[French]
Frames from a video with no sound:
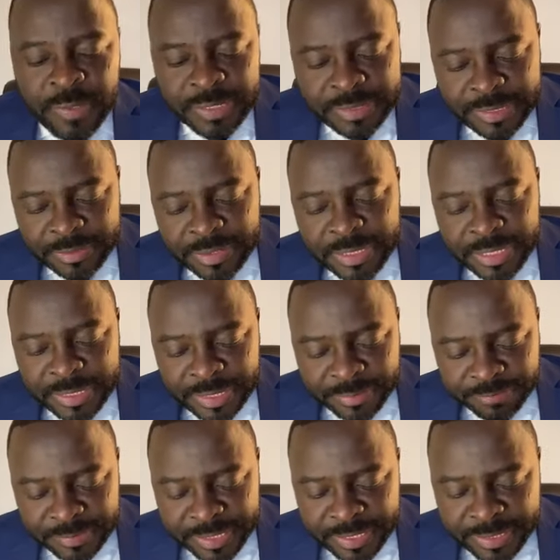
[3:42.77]
on va essayer de
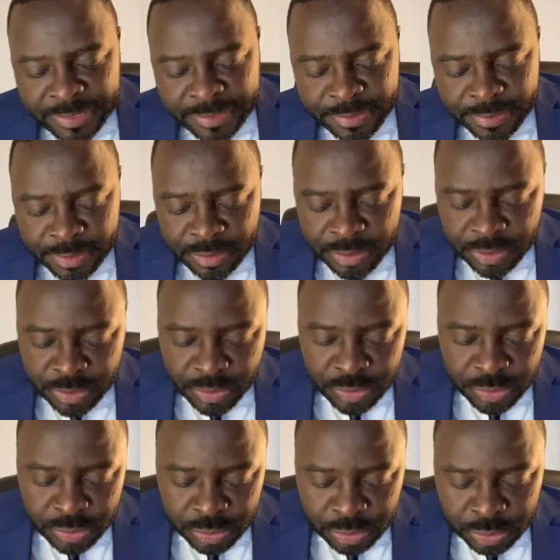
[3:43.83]
décrypter
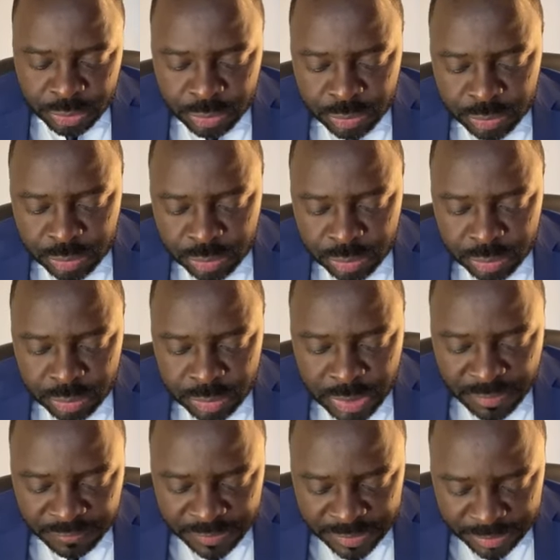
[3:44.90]
euh,
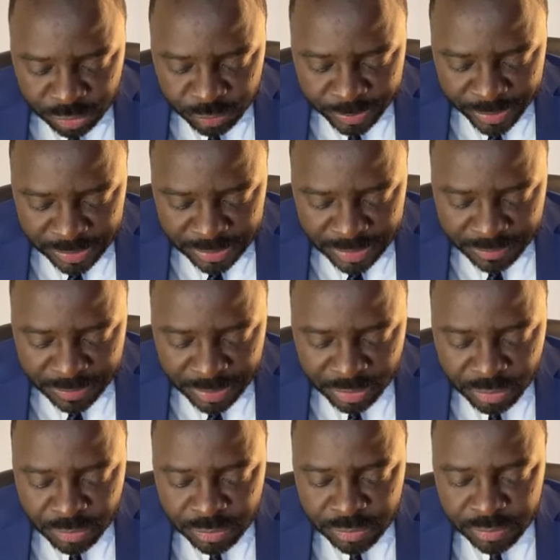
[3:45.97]
la visite du président
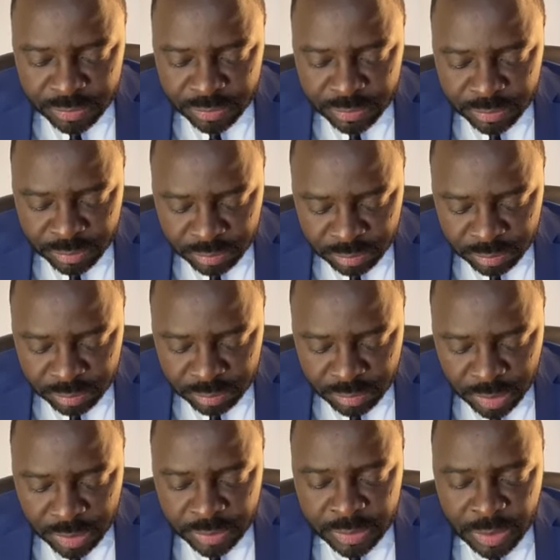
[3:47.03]
Macron,
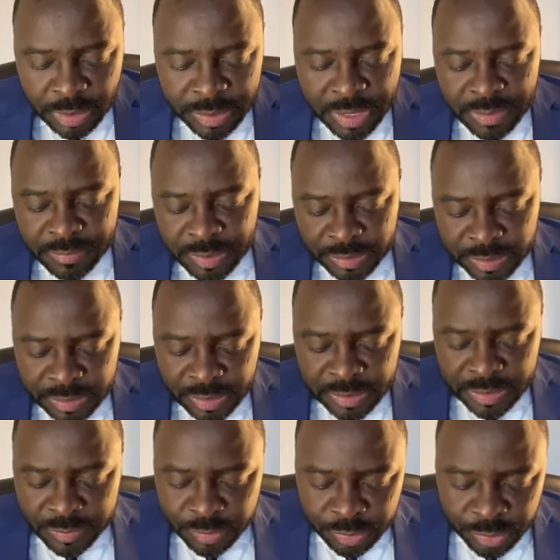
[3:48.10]
hein, tranquillement,
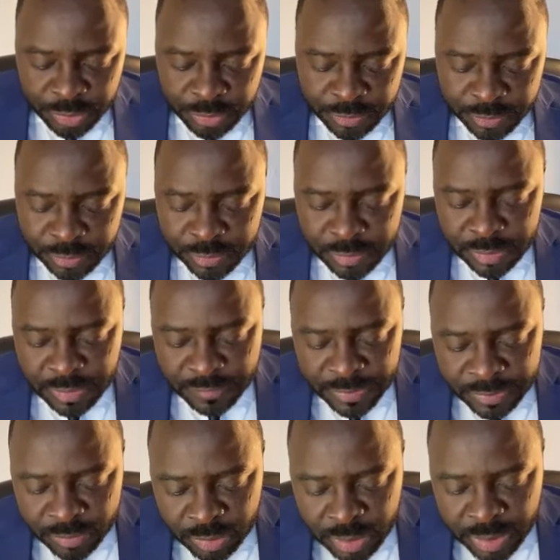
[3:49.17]
sans émotion. Vous
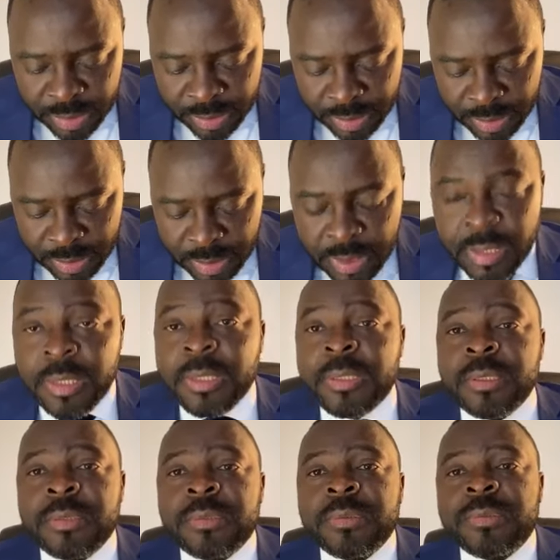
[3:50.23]
savez que moi,
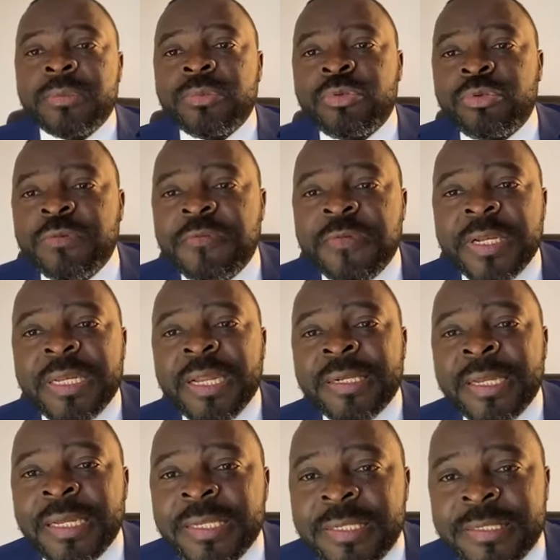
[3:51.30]
je fais de
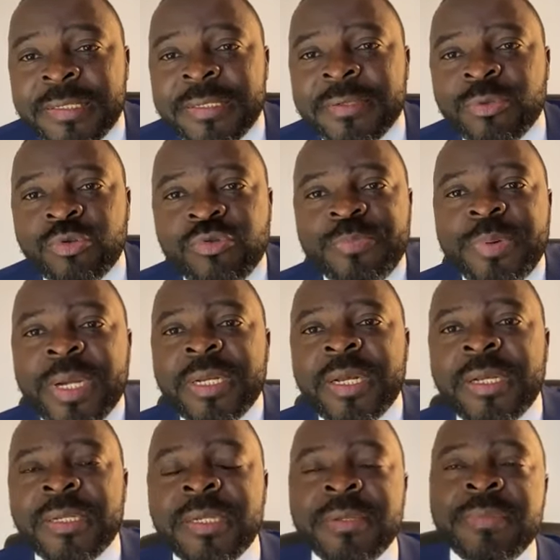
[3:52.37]
l'analyse. Je ne suis pas
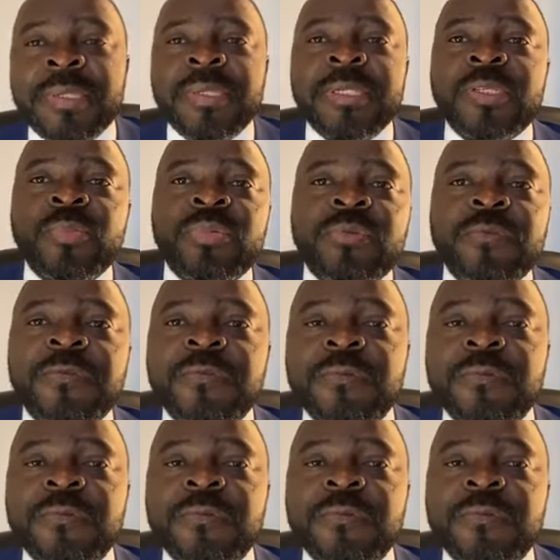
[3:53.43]
dans les, les